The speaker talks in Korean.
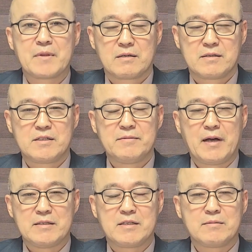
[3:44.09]

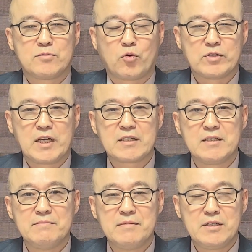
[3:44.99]
그렇지만 지금
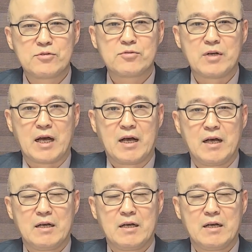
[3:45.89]
도자기 밀수나